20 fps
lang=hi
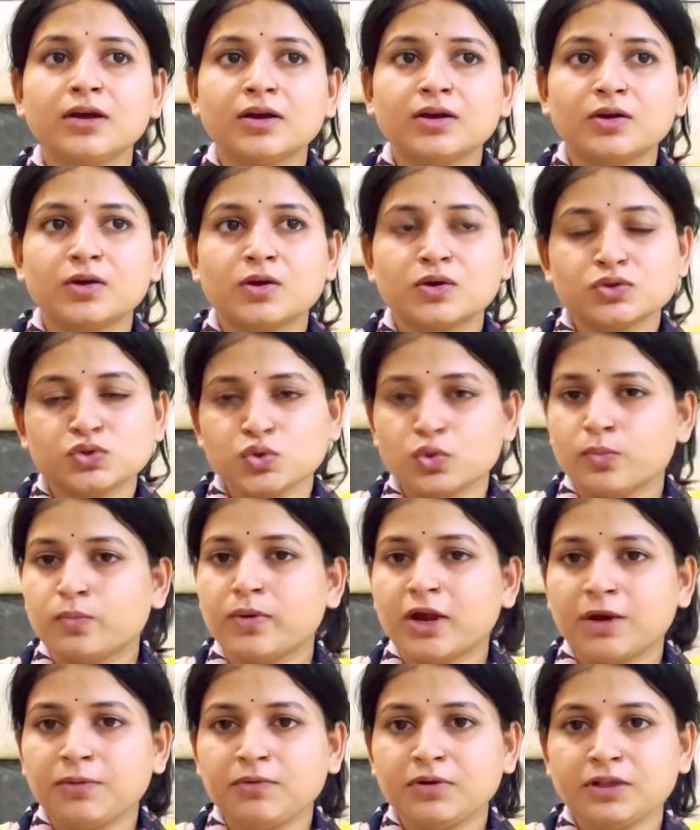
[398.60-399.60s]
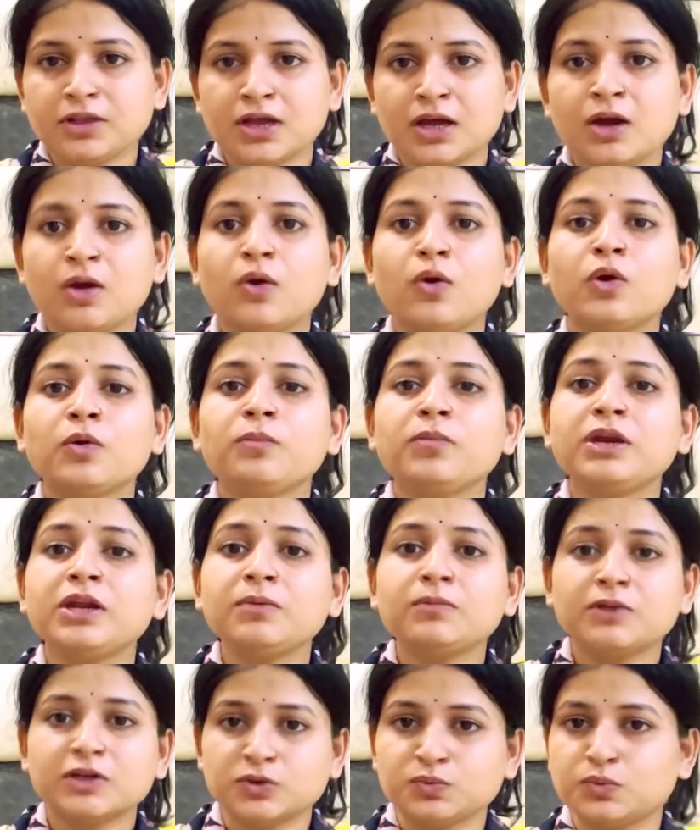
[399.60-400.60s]
और सोमवार भी था और मेरी
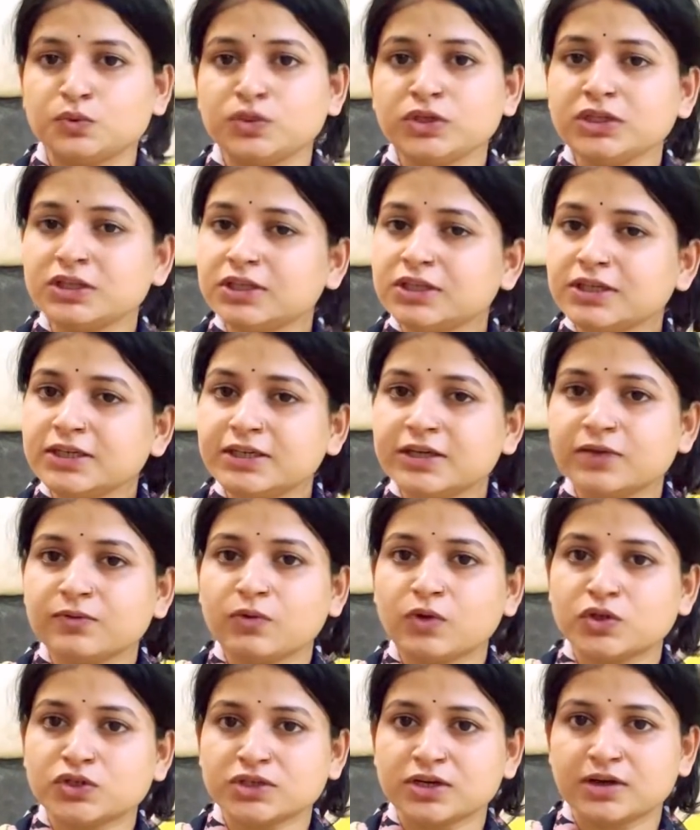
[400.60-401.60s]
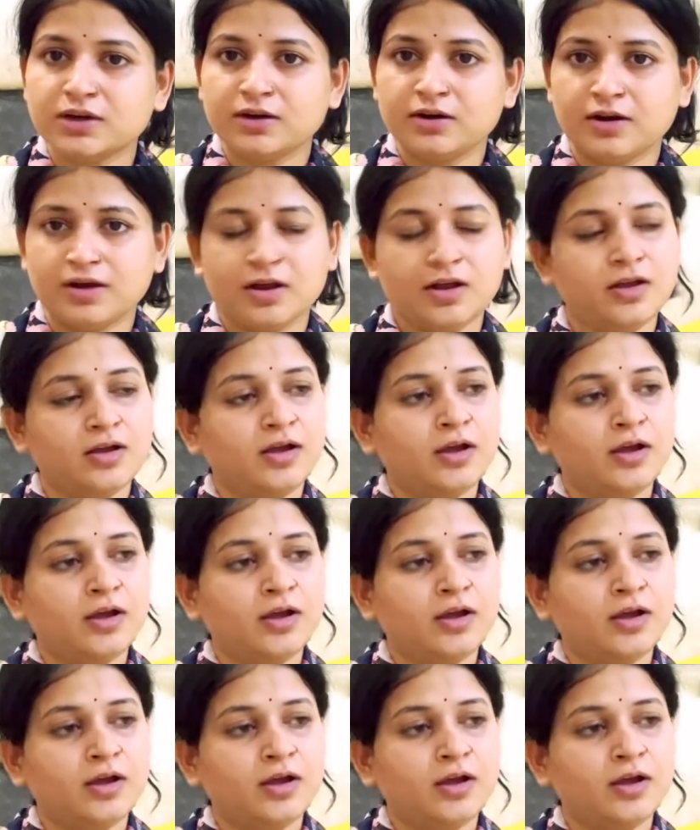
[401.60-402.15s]
मजबूरी थी हेयर वॉश करना